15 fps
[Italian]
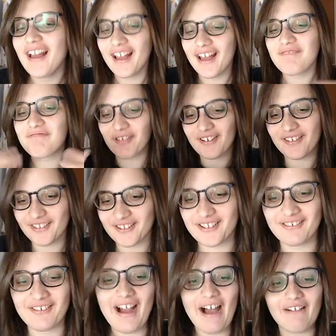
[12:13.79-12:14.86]
E poi
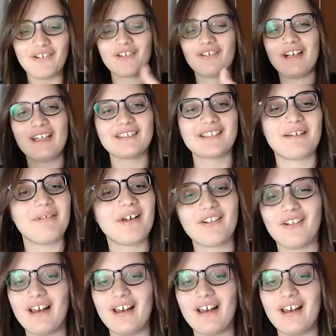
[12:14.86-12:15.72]
continuavo con un'altra parola,